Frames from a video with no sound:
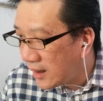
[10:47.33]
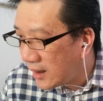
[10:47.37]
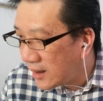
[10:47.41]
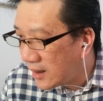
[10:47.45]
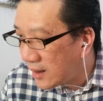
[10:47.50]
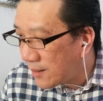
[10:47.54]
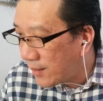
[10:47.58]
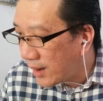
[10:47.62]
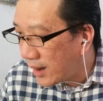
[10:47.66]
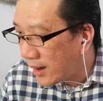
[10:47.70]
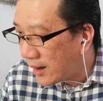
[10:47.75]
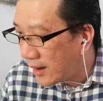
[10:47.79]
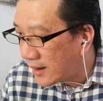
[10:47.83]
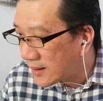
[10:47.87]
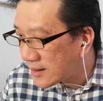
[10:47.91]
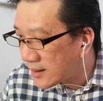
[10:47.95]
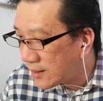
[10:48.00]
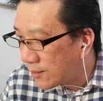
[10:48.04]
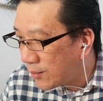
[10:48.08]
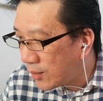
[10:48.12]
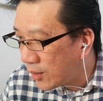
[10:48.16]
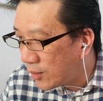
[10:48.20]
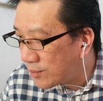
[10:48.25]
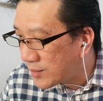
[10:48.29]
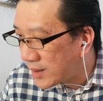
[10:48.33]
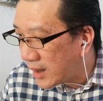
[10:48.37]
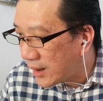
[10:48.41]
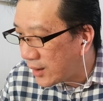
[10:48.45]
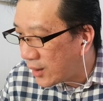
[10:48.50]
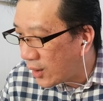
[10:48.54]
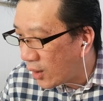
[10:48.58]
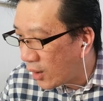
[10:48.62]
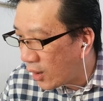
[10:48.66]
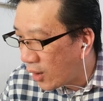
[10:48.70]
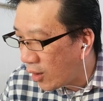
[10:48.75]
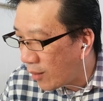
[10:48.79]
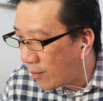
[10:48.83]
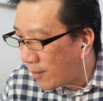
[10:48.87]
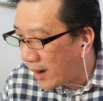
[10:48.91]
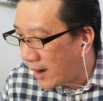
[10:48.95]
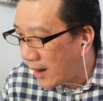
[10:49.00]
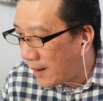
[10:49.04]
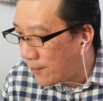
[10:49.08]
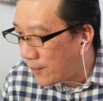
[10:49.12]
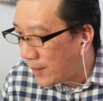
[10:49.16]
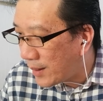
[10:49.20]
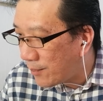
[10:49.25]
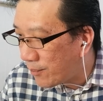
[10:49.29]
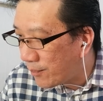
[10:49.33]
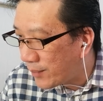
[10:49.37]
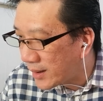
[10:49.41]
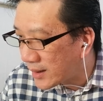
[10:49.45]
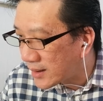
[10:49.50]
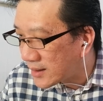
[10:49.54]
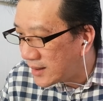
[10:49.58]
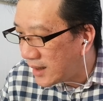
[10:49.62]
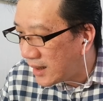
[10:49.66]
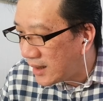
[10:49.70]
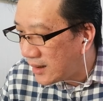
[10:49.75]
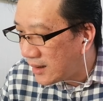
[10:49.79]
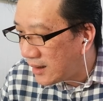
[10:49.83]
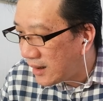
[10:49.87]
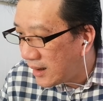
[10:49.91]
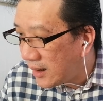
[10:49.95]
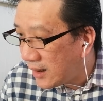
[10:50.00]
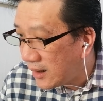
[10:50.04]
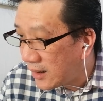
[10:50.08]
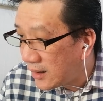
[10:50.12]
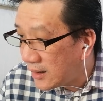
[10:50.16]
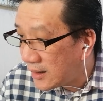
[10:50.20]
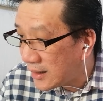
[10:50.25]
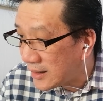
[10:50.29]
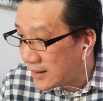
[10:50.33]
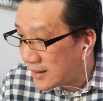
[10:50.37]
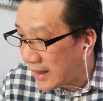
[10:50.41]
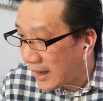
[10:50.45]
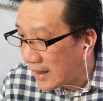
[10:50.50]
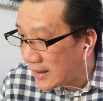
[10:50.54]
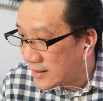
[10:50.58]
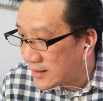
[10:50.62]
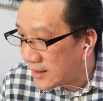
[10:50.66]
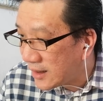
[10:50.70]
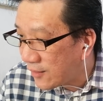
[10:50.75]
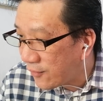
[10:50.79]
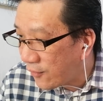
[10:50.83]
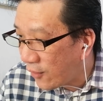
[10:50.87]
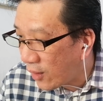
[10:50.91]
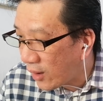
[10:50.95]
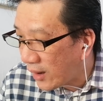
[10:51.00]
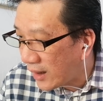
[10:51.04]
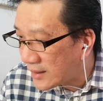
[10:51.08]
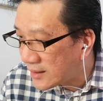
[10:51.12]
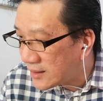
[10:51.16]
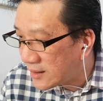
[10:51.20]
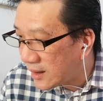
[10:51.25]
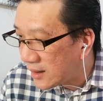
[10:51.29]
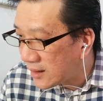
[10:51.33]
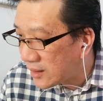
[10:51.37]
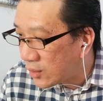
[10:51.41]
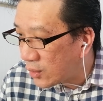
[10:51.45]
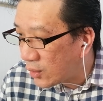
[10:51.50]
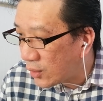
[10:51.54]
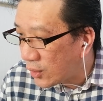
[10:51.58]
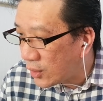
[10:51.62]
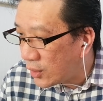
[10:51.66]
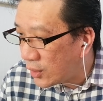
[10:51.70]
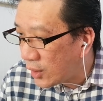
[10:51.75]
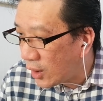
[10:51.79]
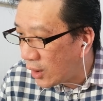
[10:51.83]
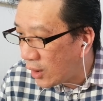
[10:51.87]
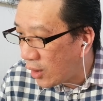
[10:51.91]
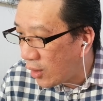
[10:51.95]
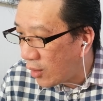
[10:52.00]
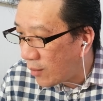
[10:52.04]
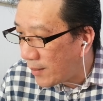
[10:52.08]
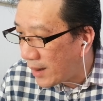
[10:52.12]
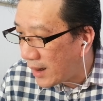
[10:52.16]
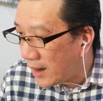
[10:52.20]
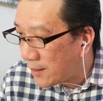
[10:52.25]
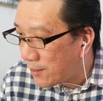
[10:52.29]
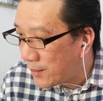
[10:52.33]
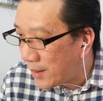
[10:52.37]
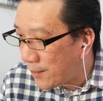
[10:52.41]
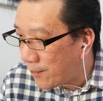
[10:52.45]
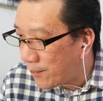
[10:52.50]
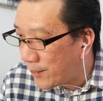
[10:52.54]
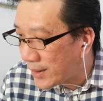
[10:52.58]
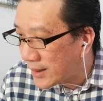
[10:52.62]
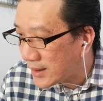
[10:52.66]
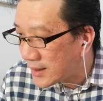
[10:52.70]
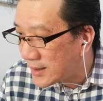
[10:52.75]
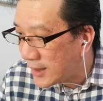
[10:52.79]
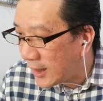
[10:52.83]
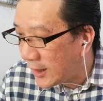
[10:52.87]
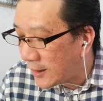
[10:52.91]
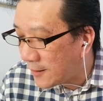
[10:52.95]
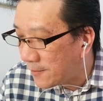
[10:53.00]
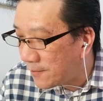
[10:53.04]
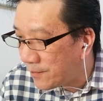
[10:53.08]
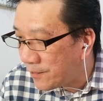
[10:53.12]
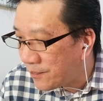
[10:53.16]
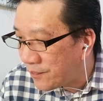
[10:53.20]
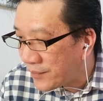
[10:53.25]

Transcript: di mana sebelumnya 0,8 persen ditaksir forecastnya turun 0,5 persen.